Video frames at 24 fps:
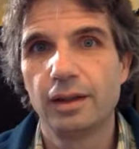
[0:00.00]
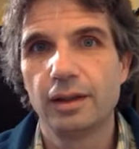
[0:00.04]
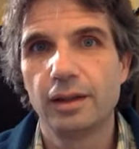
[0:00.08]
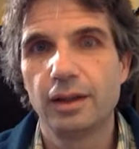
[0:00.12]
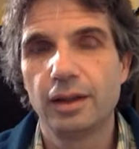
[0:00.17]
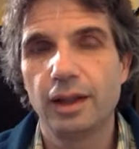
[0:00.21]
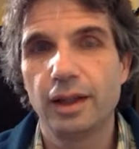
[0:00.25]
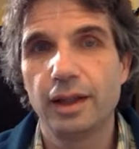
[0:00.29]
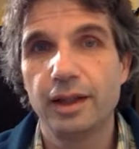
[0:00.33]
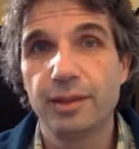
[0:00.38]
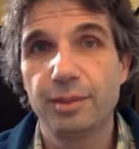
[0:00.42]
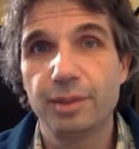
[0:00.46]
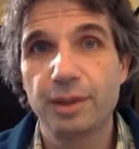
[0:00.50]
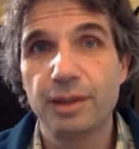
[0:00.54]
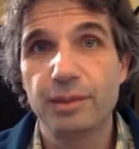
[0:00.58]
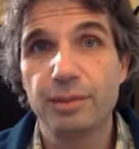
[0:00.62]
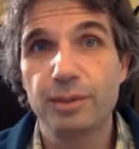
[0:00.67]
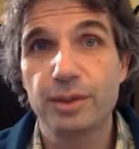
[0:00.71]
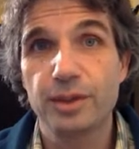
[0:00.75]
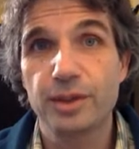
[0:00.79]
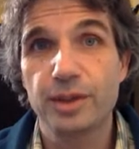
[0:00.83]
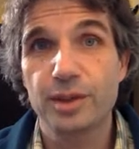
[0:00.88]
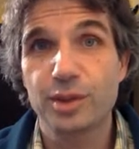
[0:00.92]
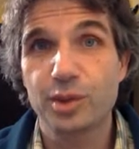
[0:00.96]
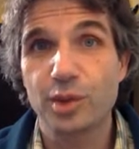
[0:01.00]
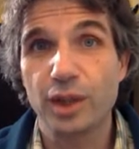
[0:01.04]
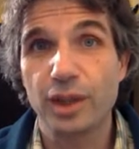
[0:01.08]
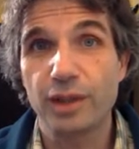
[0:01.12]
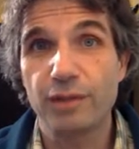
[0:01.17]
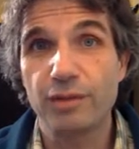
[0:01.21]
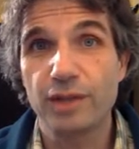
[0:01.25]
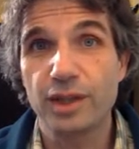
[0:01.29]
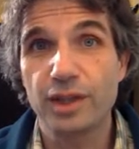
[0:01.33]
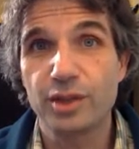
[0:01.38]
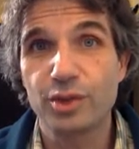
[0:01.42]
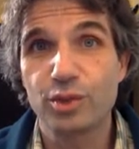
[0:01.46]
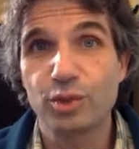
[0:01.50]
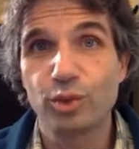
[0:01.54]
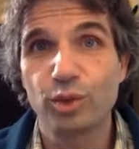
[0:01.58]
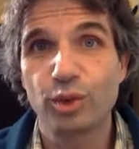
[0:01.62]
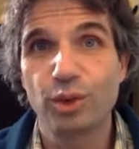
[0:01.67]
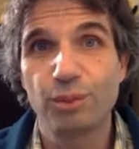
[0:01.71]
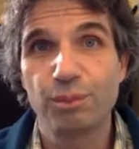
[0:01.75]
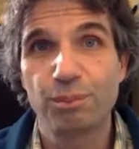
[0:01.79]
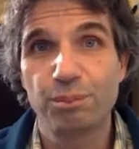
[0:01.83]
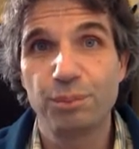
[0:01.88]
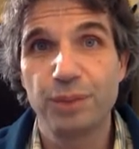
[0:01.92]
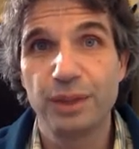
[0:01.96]
Eine Präprozessoranweisung
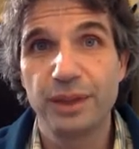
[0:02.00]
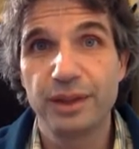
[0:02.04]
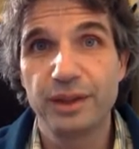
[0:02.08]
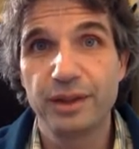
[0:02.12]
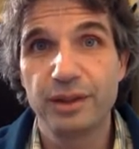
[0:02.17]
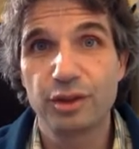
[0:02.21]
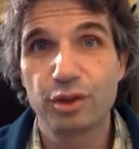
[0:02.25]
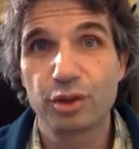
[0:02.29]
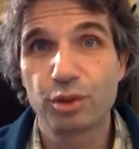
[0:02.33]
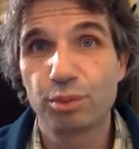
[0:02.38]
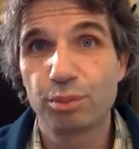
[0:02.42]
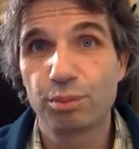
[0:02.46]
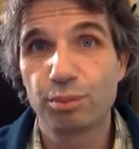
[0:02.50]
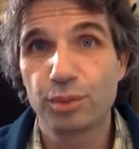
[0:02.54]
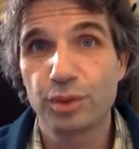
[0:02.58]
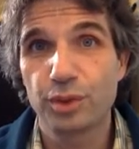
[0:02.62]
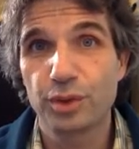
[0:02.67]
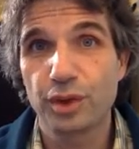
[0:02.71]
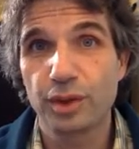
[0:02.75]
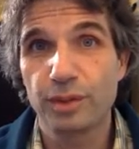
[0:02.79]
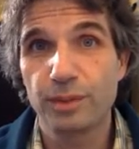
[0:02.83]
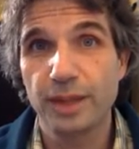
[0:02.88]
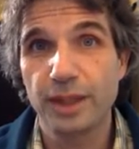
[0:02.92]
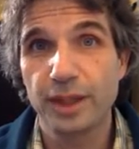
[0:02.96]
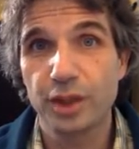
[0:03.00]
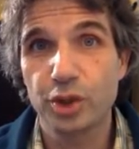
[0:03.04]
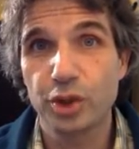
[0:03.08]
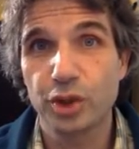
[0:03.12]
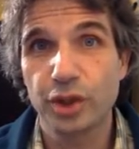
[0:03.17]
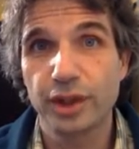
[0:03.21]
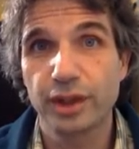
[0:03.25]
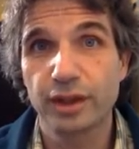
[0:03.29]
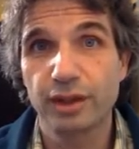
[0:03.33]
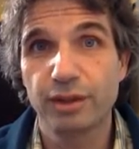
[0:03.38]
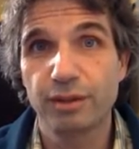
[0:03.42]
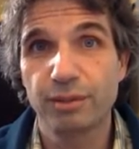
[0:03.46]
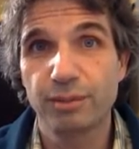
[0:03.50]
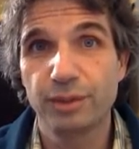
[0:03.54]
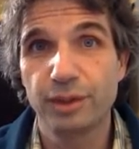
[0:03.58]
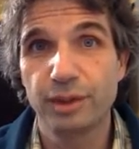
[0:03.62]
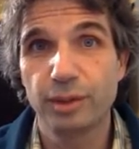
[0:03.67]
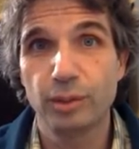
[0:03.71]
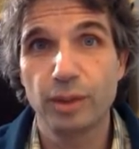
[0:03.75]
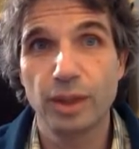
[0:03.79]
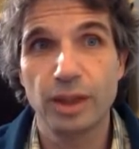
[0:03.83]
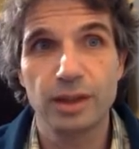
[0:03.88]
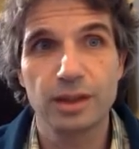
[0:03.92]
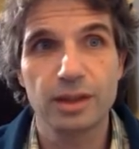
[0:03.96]
beginnt mit so einem Hashtag mit
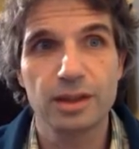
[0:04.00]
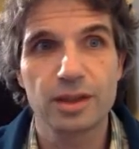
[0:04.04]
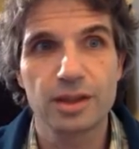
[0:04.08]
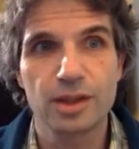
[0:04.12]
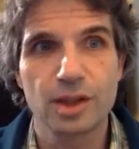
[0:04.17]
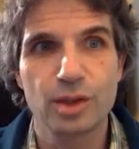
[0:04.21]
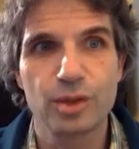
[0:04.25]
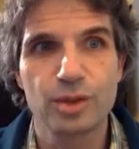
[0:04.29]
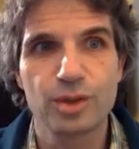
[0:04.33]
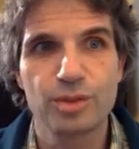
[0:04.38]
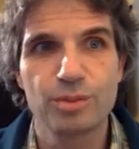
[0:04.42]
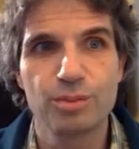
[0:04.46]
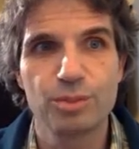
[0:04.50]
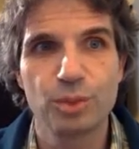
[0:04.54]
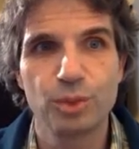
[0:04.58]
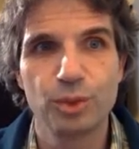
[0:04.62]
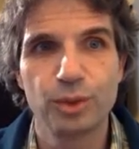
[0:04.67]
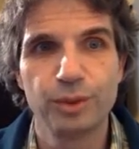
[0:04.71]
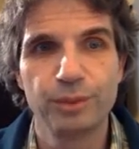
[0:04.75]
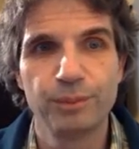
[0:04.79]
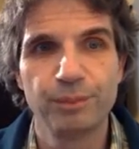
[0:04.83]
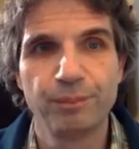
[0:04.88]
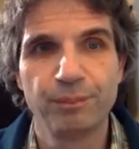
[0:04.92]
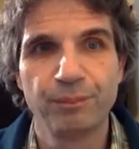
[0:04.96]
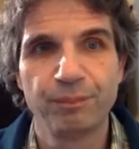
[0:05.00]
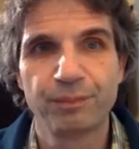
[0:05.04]
dem Gartenzaun-Symbol,